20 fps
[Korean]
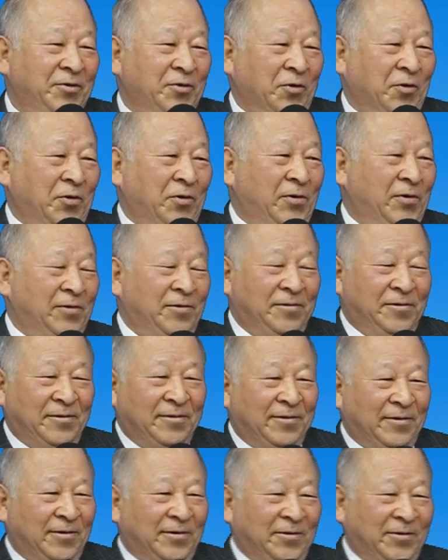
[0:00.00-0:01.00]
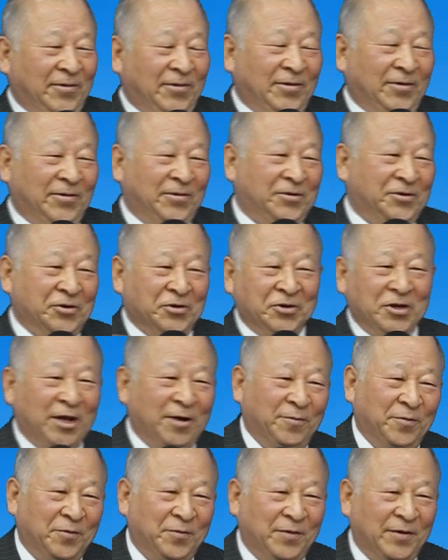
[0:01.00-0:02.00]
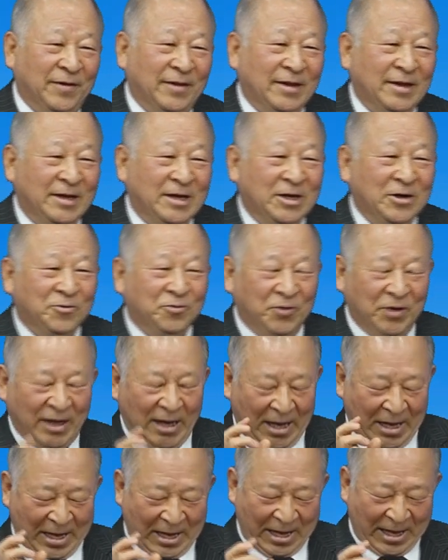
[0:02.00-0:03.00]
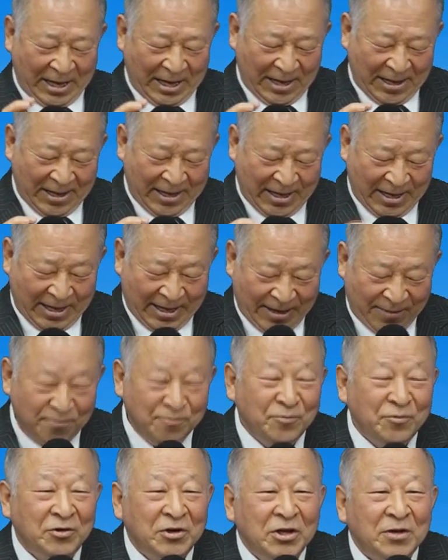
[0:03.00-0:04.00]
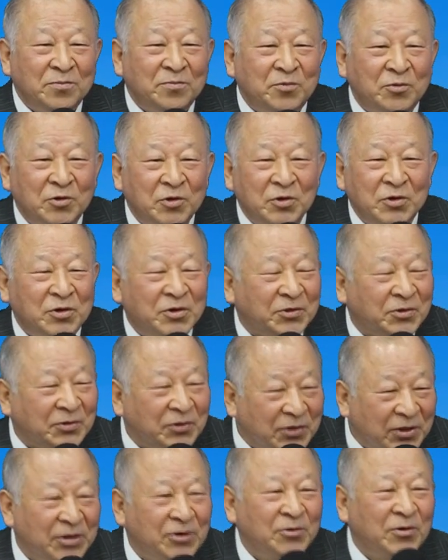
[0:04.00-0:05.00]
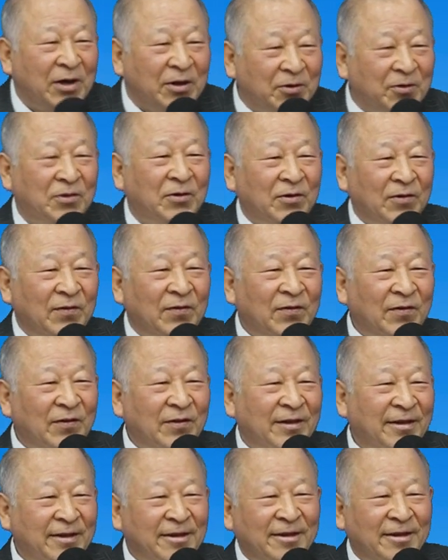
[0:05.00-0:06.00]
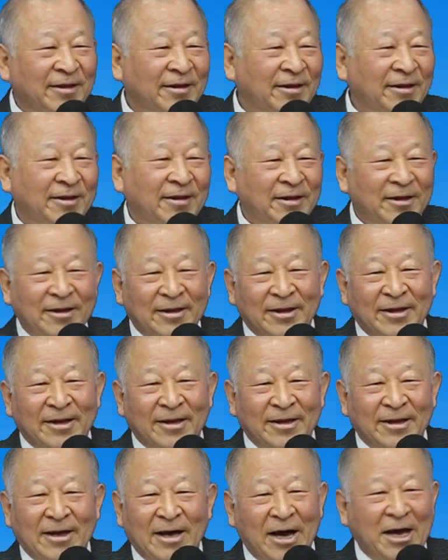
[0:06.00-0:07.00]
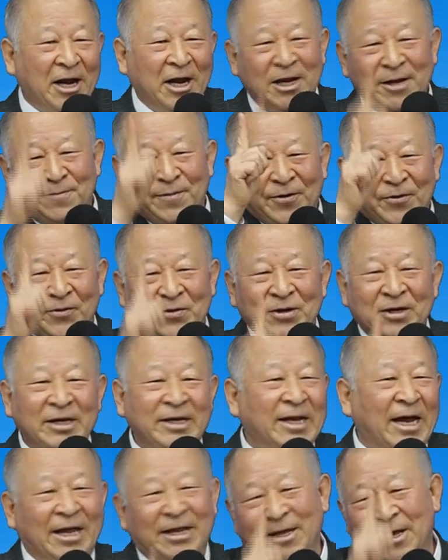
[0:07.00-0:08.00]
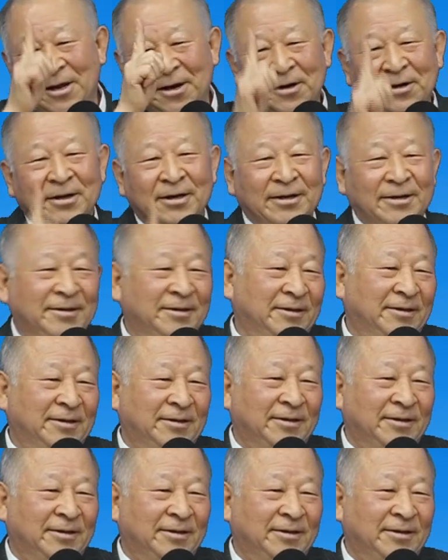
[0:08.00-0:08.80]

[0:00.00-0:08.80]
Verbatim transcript: 이걸 정리해 보면 우리가 아무리 부르짖고 기도해도 하나님하고는 연결이 안 되는 거예요.